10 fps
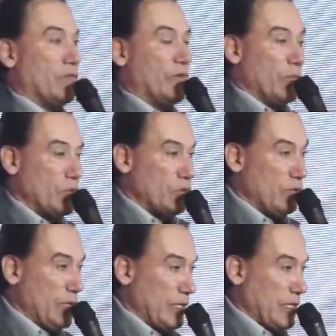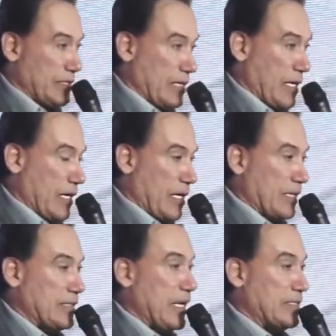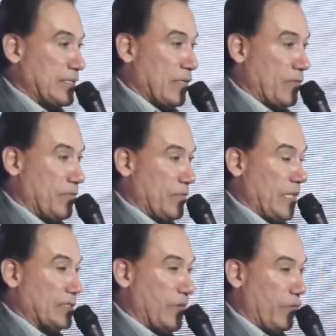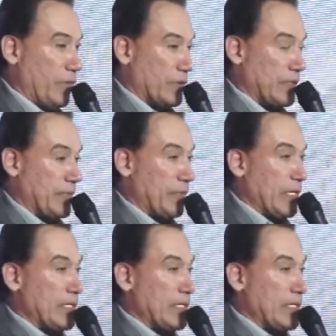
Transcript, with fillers: vamos unir essa, essa ação, essa força,